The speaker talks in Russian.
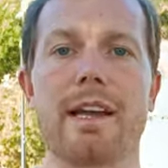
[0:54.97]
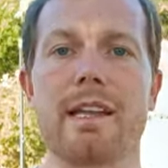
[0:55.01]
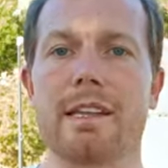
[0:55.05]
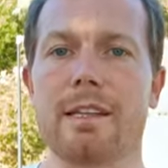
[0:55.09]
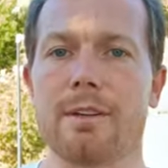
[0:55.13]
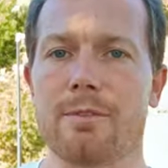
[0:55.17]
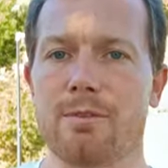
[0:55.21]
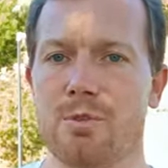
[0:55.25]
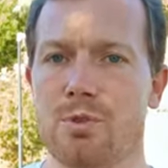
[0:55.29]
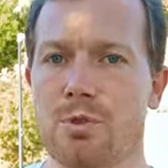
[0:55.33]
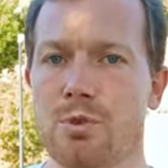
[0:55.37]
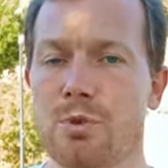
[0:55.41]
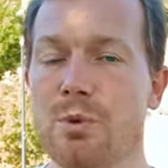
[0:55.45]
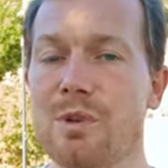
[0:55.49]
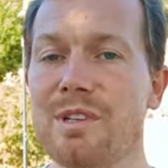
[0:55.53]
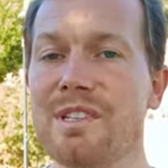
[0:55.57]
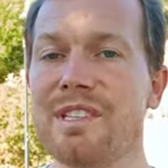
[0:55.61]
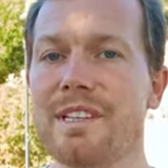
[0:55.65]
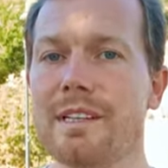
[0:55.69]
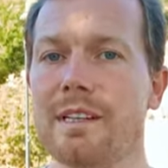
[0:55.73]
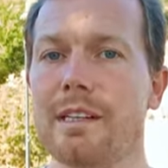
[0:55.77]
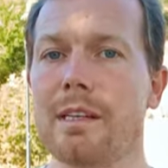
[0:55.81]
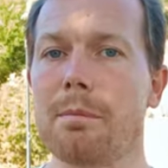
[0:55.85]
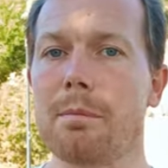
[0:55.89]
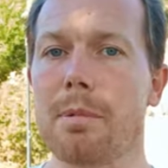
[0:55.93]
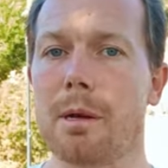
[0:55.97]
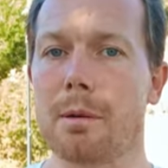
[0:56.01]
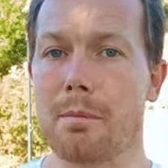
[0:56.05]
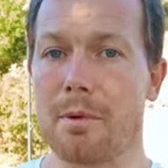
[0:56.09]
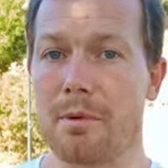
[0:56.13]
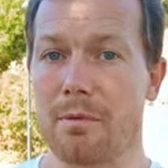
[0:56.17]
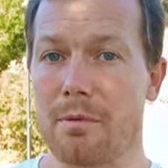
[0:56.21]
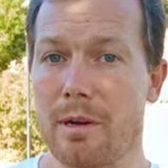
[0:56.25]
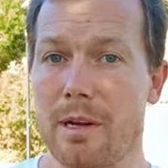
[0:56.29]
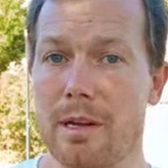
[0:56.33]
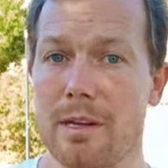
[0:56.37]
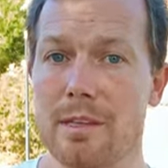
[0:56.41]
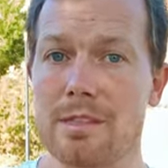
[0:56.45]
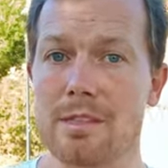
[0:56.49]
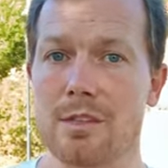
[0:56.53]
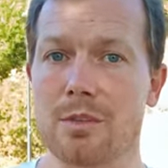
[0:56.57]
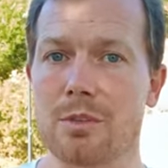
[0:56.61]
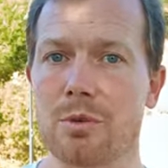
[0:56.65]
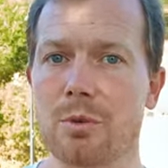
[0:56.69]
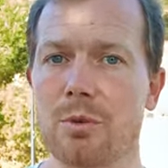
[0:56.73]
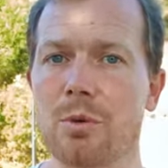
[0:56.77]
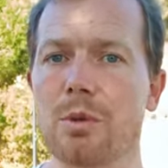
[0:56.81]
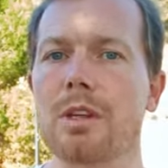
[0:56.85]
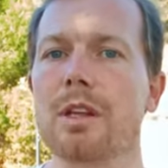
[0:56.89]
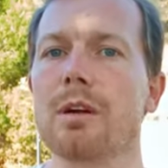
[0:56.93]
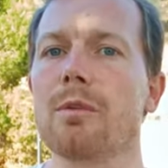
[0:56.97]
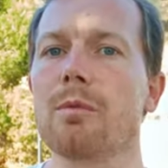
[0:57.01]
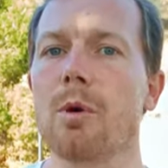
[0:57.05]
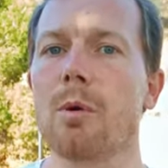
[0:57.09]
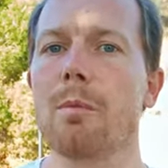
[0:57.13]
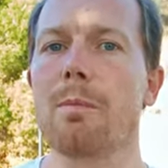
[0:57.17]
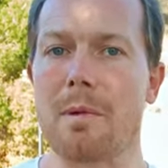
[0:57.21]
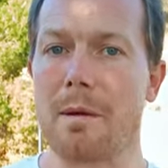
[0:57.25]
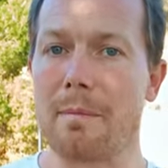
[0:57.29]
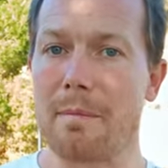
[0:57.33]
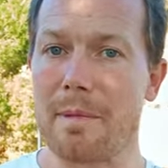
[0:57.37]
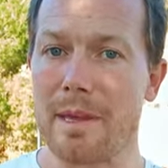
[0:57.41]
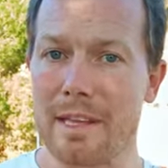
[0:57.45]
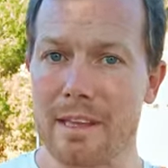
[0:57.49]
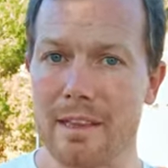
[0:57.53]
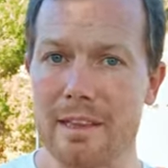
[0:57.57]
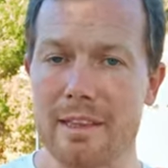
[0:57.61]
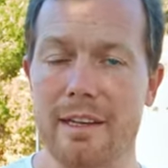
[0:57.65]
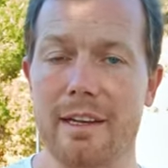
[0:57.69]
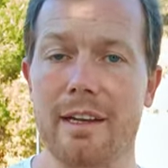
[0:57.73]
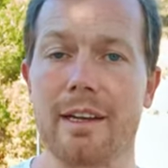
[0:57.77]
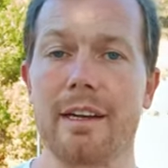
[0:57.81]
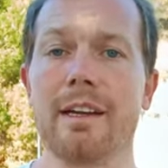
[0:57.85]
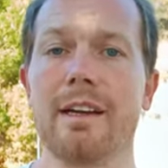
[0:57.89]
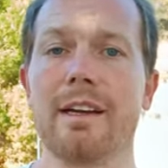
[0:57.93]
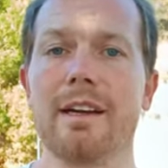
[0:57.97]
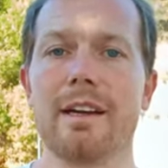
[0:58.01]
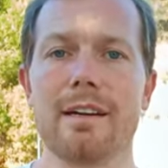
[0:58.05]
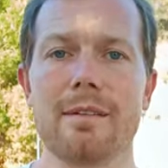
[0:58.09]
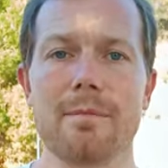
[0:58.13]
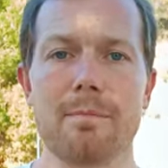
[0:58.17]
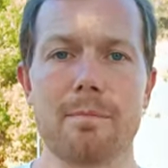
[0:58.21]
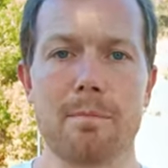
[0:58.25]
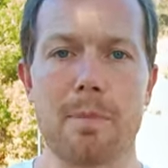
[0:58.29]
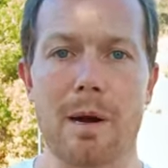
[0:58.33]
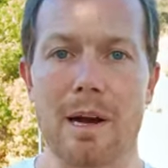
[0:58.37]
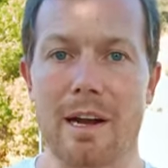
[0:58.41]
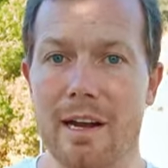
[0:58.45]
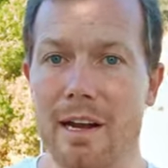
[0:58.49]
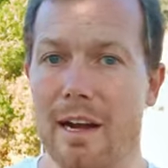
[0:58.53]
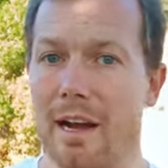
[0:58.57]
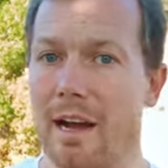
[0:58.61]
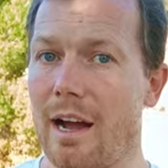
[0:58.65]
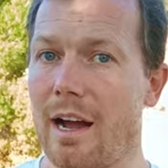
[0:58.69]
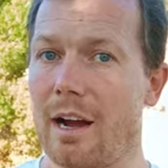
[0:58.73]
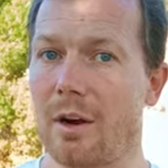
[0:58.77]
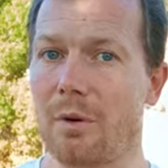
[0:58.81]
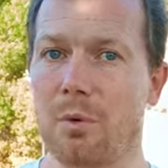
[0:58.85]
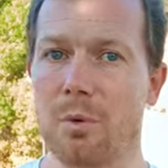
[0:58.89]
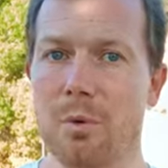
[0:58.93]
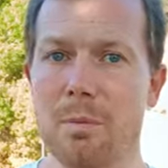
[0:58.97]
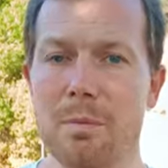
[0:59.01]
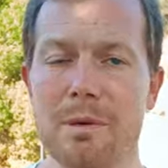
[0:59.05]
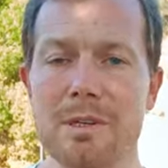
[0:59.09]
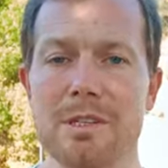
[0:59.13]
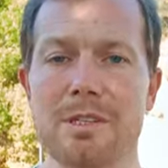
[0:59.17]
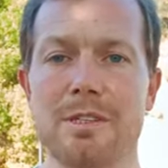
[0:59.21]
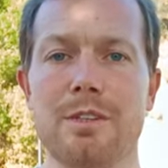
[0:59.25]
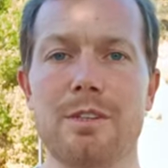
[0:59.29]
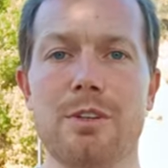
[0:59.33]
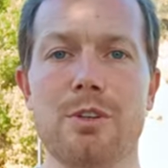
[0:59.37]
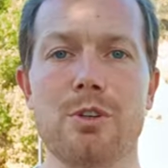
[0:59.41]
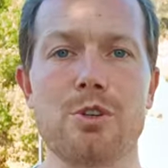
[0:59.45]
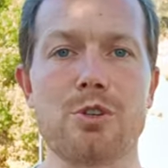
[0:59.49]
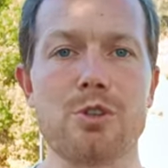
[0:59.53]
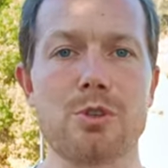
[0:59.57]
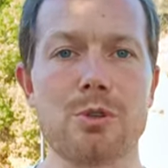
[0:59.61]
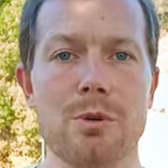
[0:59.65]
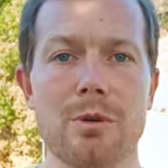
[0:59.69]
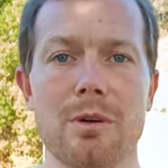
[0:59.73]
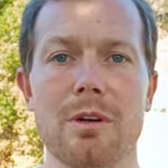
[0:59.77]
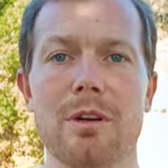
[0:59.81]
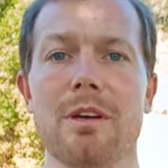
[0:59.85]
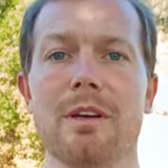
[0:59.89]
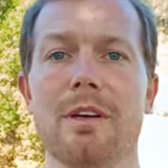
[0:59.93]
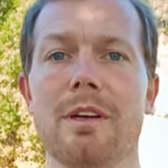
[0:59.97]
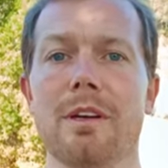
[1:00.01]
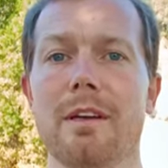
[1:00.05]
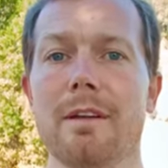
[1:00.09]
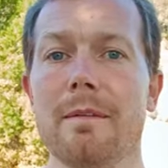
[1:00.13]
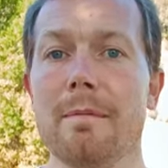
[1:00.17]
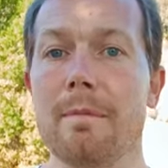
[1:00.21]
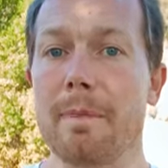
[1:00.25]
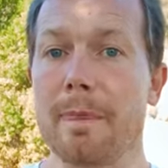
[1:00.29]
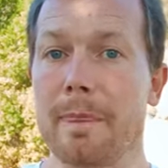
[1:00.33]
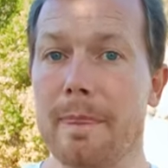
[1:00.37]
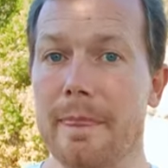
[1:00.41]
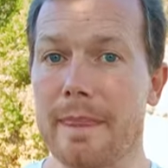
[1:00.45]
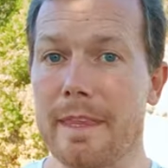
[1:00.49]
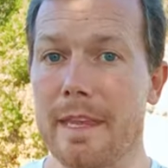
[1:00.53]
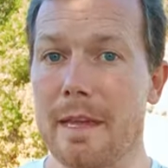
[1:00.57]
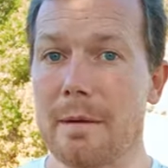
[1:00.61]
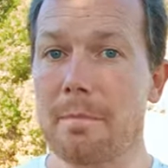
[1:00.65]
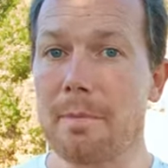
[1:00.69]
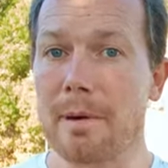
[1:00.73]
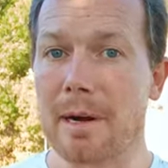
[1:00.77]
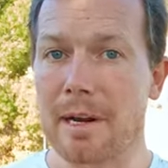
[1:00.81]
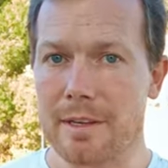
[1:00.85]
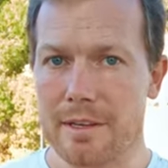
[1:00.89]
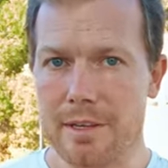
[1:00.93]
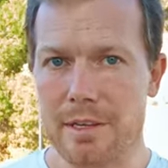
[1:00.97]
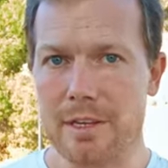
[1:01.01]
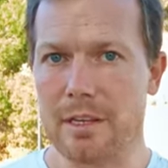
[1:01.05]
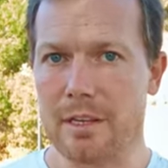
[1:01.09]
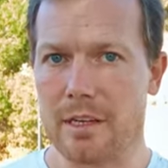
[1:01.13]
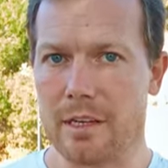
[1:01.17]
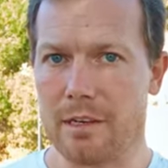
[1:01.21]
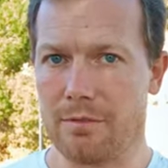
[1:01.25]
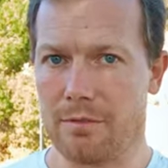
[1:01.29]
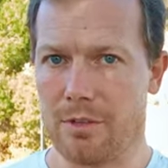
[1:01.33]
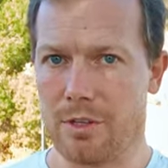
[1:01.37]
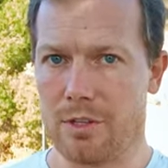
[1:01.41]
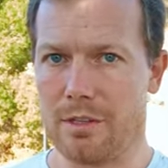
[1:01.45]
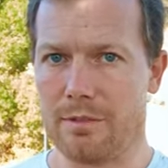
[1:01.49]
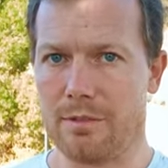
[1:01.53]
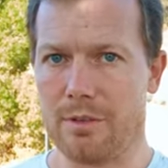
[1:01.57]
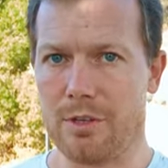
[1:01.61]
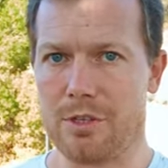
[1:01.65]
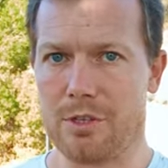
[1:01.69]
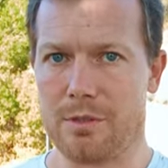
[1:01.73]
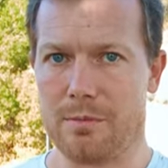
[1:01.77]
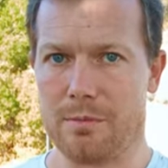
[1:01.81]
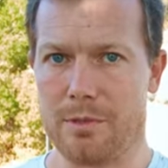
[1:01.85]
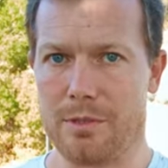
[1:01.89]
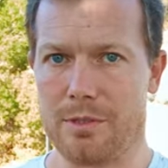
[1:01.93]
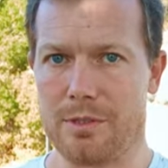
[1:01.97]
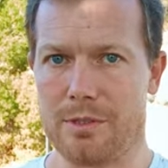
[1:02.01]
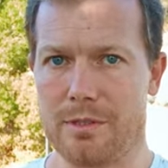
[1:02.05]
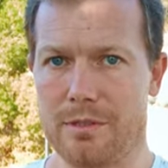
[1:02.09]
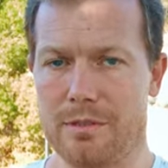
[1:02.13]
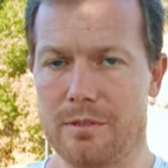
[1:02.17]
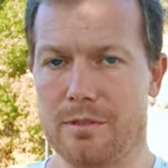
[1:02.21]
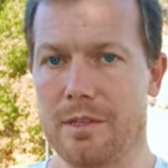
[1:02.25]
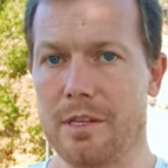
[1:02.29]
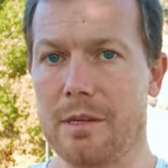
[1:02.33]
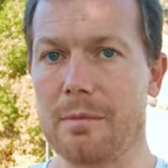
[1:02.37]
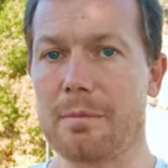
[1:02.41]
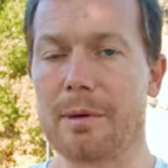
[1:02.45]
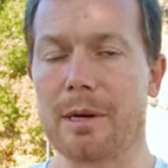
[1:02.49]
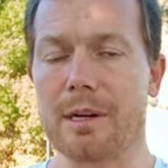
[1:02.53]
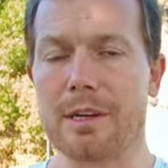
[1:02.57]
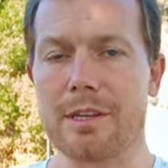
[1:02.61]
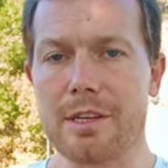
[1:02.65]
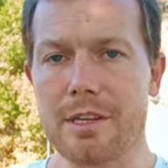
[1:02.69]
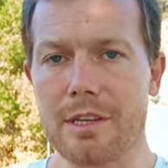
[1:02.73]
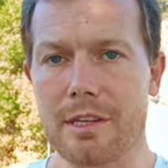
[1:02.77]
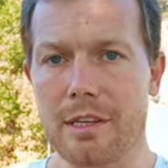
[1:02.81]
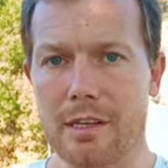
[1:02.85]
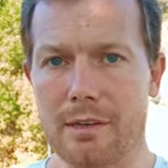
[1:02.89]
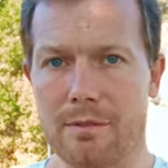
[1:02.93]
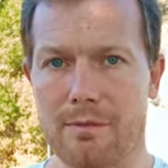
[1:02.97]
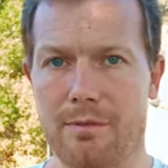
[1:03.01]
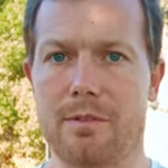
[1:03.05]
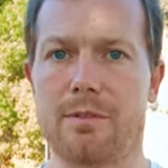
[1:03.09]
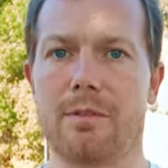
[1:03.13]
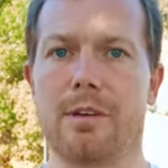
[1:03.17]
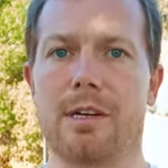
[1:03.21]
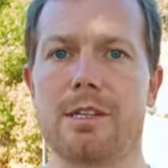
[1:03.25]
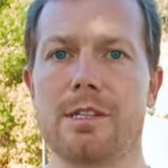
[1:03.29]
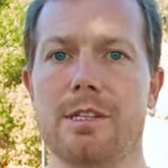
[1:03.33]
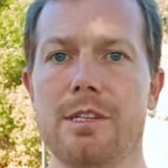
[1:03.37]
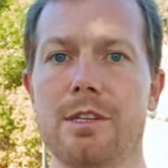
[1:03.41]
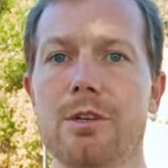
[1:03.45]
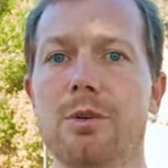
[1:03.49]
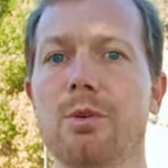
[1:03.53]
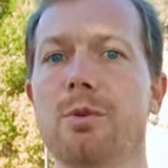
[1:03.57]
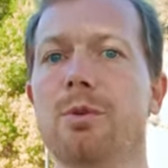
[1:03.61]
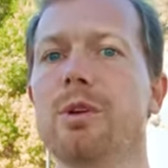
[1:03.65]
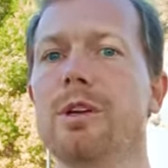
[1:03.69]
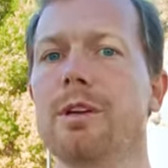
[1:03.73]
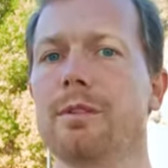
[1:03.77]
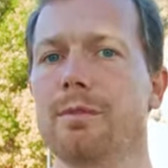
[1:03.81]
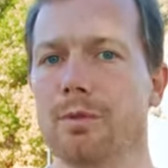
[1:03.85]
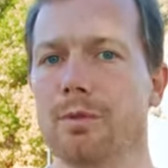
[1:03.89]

Это все дело пробивается до того момента, пока окупасы еще не проникли в недвижимость, не проникли в квартиру или